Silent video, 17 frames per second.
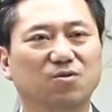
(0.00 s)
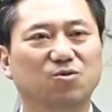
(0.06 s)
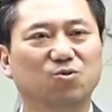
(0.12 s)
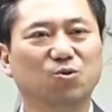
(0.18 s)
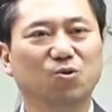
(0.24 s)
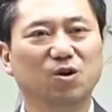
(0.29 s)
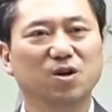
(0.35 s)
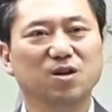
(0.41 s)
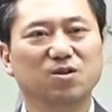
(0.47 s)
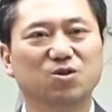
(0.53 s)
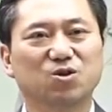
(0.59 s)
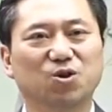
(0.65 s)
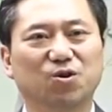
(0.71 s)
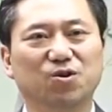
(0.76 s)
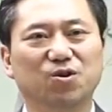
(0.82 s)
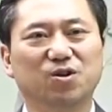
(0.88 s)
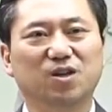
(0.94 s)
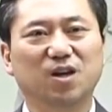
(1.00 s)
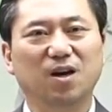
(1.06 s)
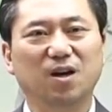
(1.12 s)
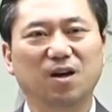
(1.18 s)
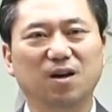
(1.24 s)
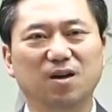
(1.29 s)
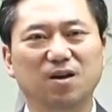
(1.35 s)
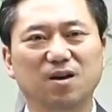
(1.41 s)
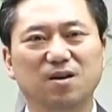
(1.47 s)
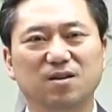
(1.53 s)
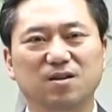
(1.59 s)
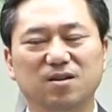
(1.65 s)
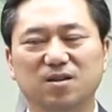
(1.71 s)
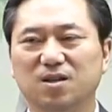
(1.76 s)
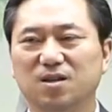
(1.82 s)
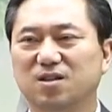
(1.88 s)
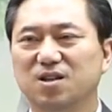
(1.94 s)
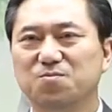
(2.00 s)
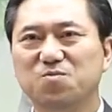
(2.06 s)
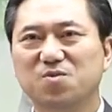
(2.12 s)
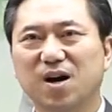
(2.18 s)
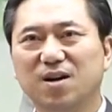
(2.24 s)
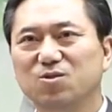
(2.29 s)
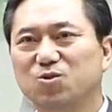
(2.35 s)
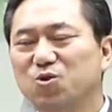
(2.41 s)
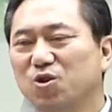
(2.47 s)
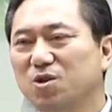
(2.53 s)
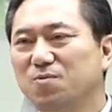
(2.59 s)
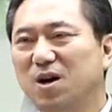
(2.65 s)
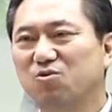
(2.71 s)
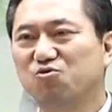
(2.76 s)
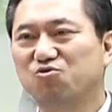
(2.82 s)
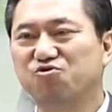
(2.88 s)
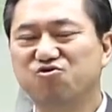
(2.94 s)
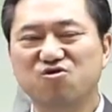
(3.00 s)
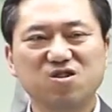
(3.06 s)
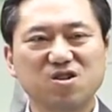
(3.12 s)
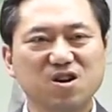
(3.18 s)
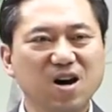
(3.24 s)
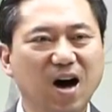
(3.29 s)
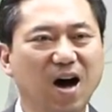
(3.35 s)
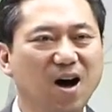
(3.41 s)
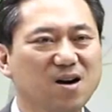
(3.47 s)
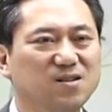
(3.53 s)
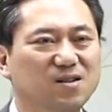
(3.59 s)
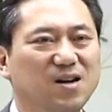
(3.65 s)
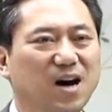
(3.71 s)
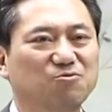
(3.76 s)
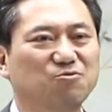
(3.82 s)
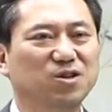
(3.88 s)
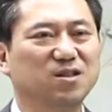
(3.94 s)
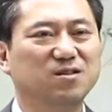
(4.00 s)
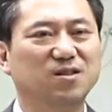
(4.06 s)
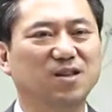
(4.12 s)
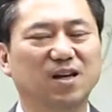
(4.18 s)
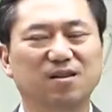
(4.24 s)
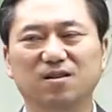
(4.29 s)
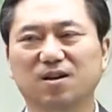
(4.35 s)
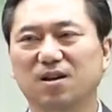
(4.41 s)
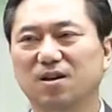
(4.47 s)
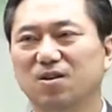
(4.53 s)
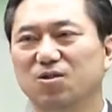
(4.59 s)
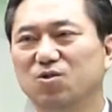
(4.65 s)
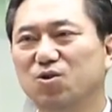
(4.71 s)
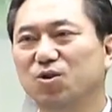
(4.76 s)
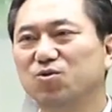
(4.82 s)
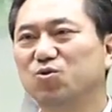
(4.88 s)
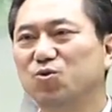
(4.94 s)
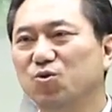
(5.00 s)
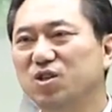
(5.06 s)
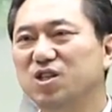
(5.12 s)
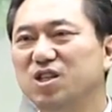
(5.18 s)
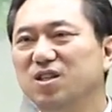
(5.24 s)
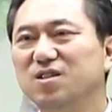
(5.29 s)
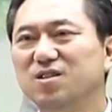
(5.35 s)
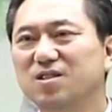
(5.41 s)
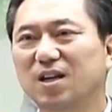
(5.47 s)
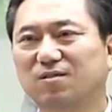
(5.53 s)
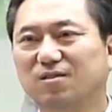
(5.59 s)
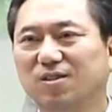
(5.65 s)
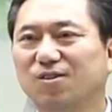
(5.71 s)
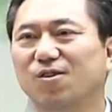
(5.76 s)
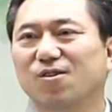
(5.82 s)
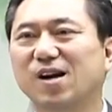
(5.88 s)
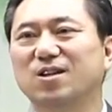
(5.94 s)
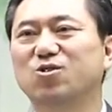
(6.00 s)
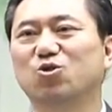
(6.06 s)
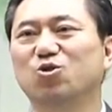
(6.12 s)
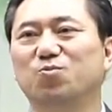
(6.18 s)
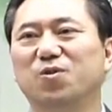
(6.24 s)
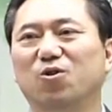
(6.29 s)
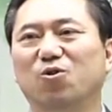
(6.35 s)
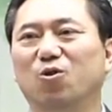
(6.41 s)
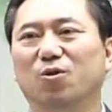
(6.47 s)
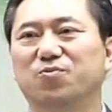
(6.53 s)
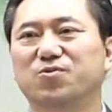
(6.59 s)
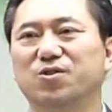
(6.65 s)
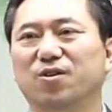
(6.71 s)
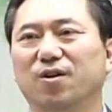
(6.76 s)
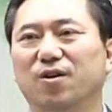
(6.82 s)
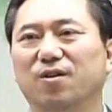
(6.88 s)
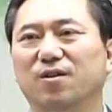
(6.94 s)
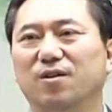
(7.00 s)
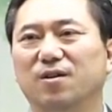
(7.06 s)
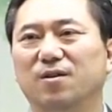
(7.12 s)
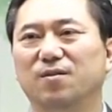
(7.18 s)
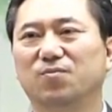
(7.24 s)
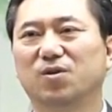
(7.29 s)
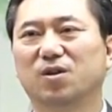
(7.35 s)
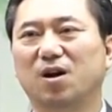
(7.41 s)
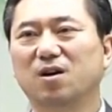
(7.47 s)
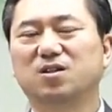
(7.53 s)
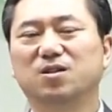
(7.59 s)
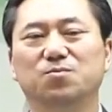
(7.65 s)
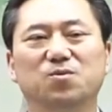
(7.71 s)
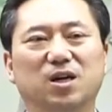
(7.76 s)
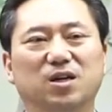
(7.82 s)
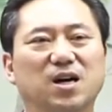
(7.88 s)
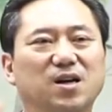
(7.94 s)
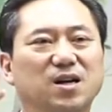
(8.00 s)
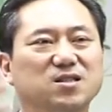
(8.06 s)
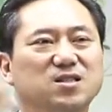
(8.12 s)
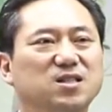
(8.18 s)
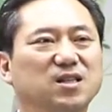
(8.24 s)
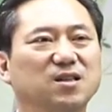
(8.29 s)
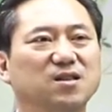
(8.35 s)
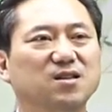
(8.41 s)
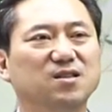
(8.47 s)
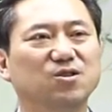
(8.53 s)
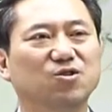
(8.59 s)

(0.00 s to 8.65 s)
또 저렇게 이 금강석이 막 군락을 하고 있는 데는 저쪽 신흥사 들어가서도 별로 없어요. 가끔가다 하나씩 있는